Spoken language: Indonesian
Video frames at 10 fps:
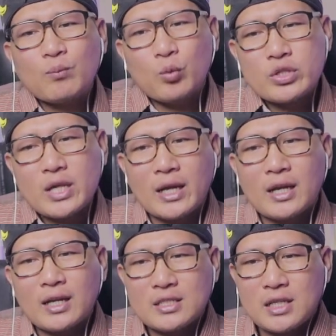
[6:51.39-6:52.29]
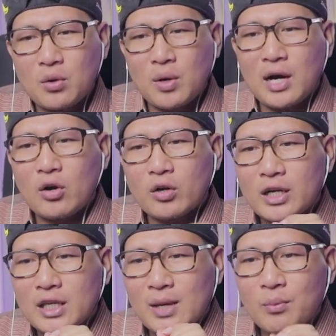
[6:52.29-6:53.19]
Mustahil kecewa
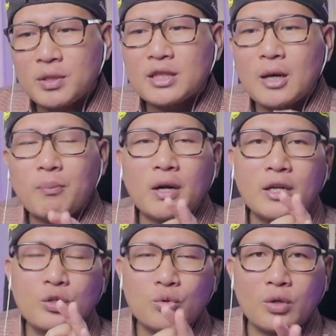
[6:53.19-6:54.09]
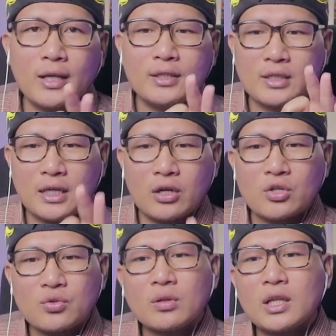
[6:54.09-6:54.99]
orang yang meminta perlindungan dengan
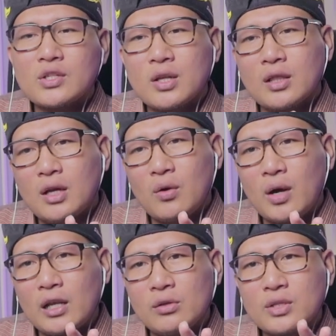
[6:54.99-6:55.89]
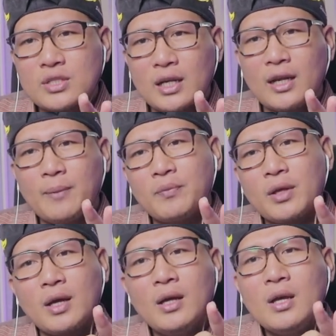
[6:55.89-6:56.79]
Rasulullah Shallallahu Alaihi Wasallam
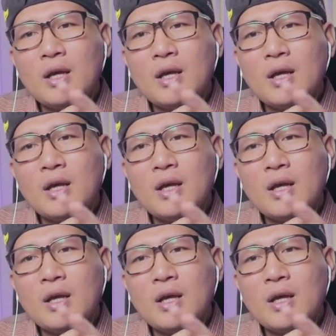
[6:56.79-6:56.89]
ya.